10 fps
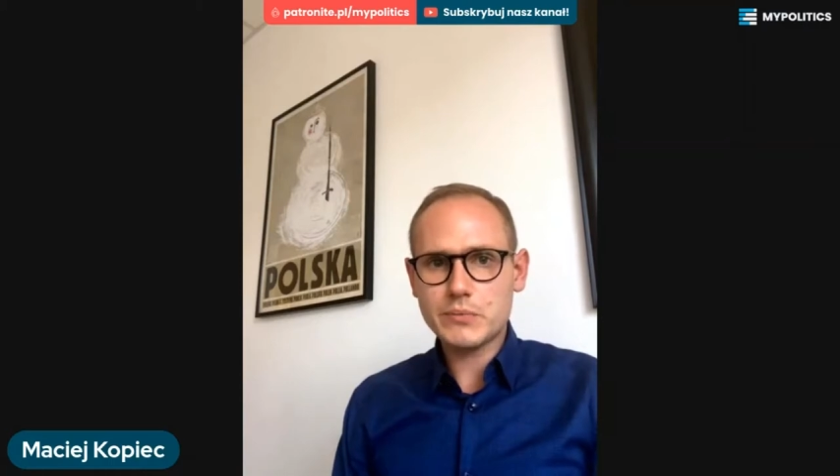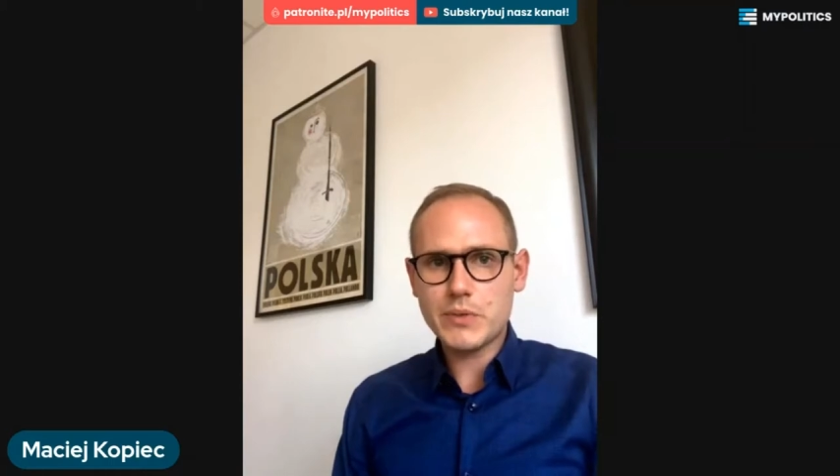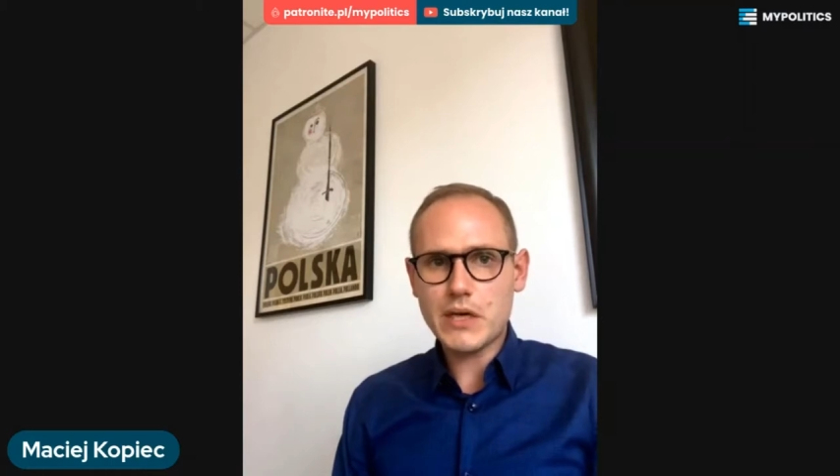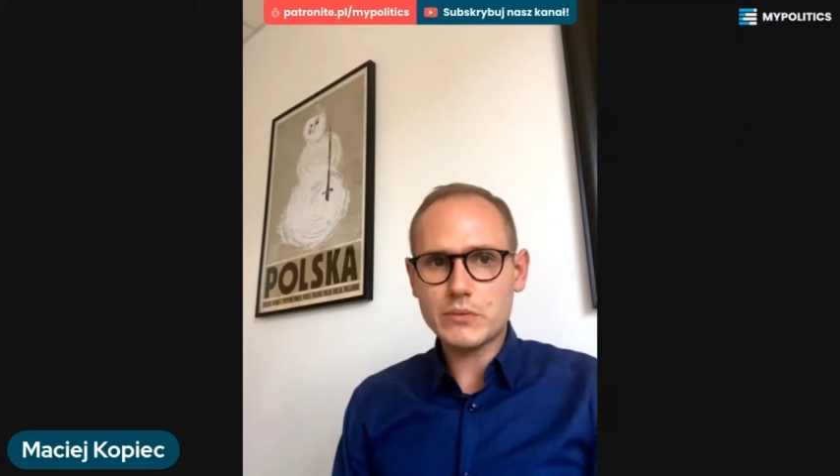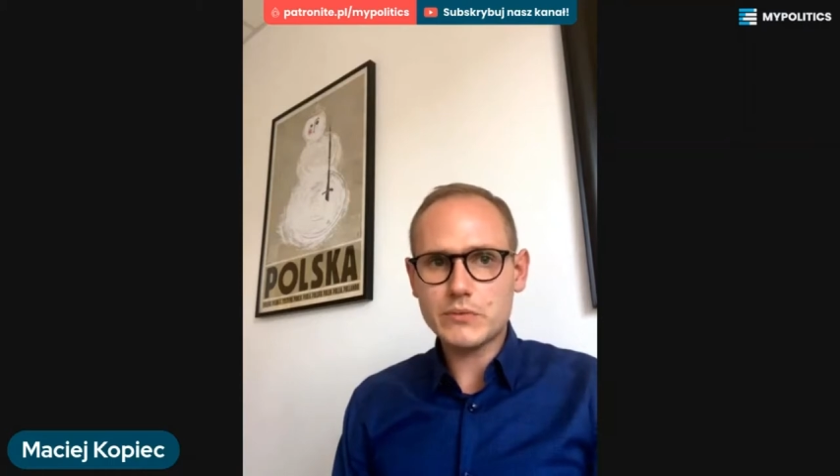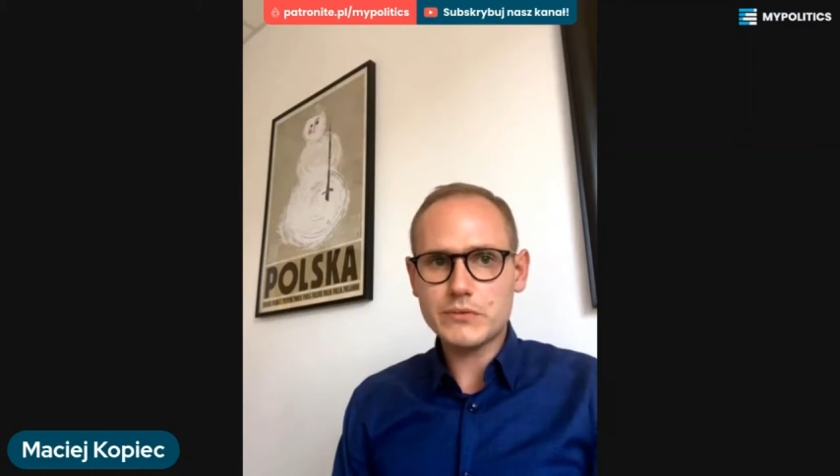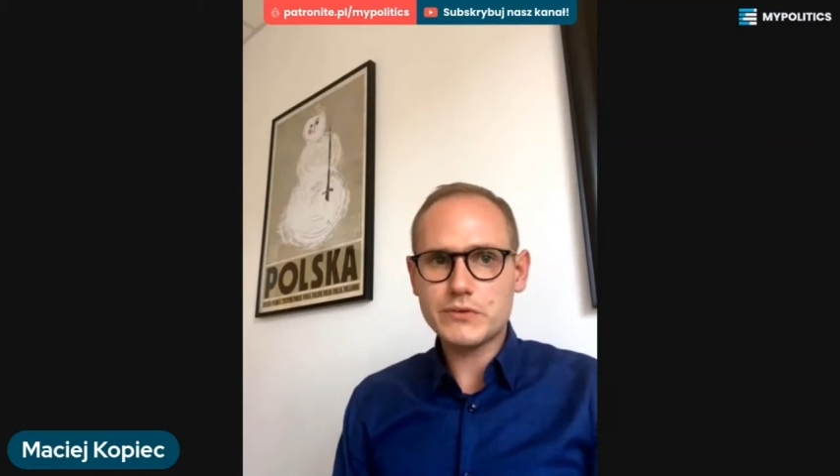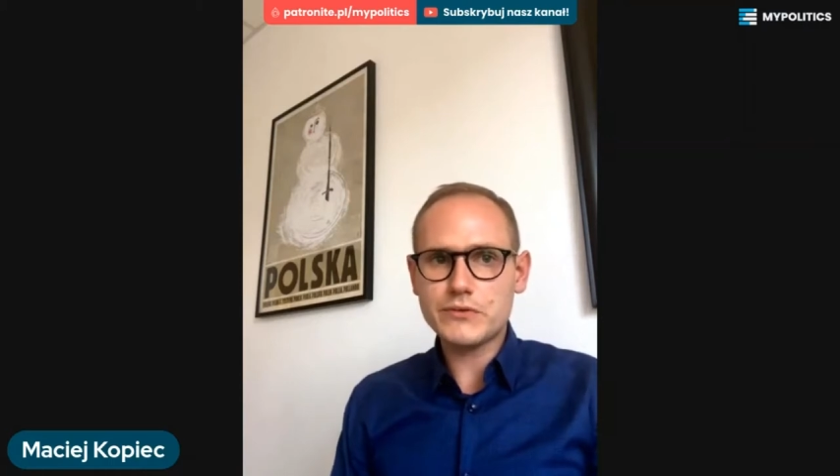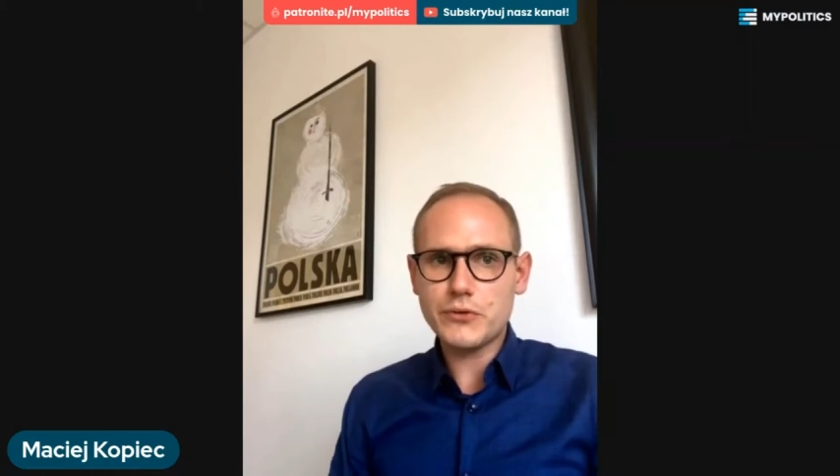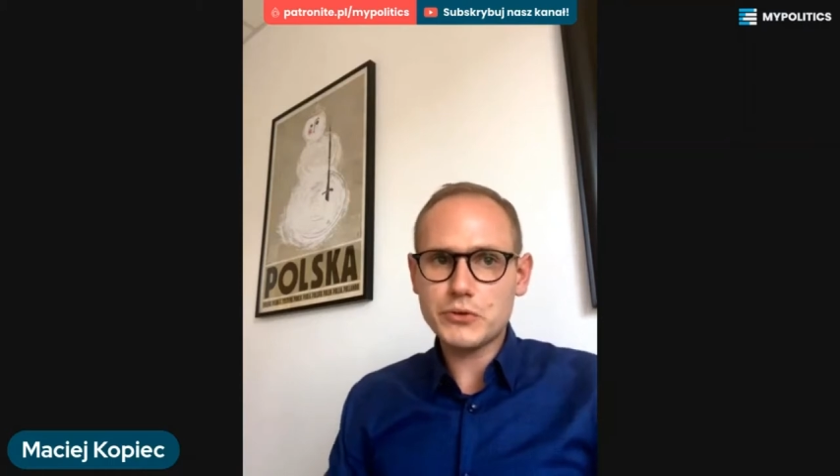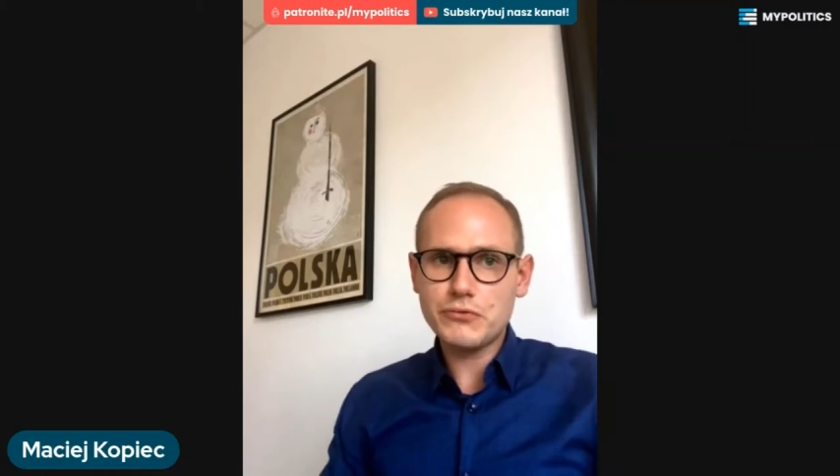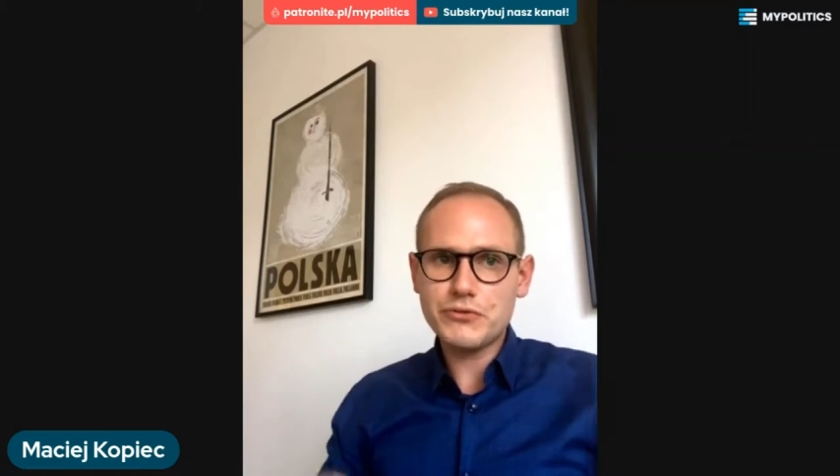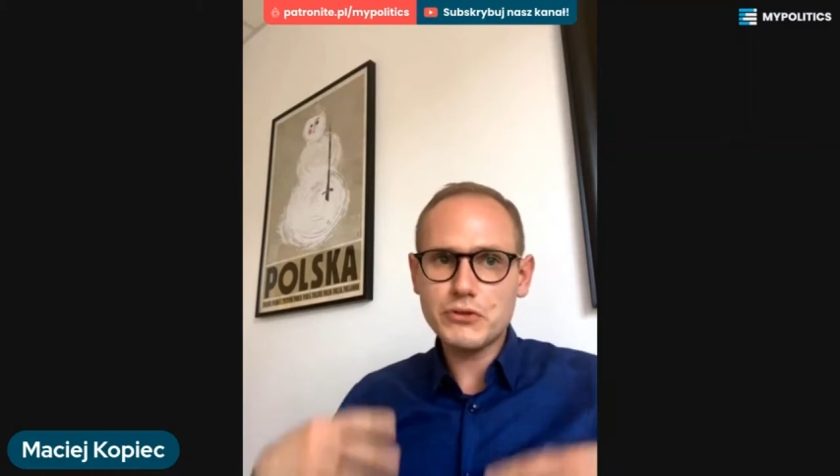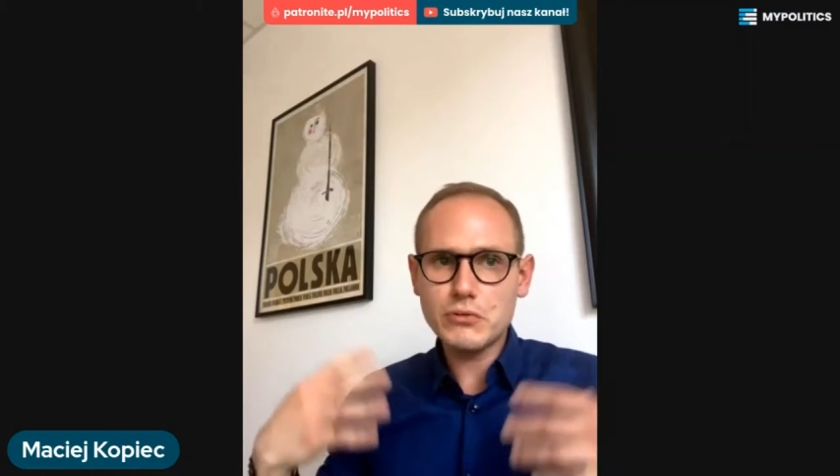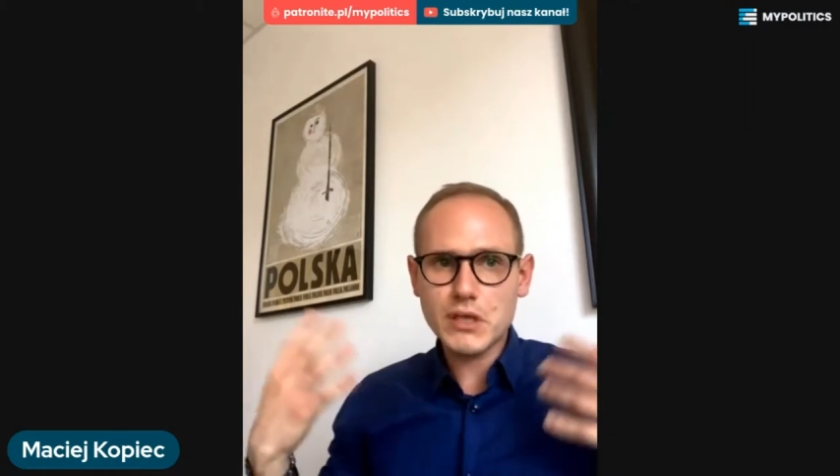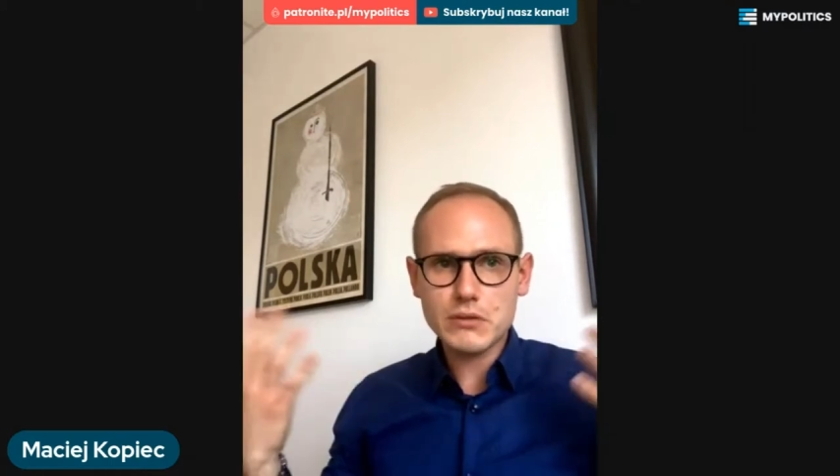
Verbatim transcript: Braun stworzył figurę,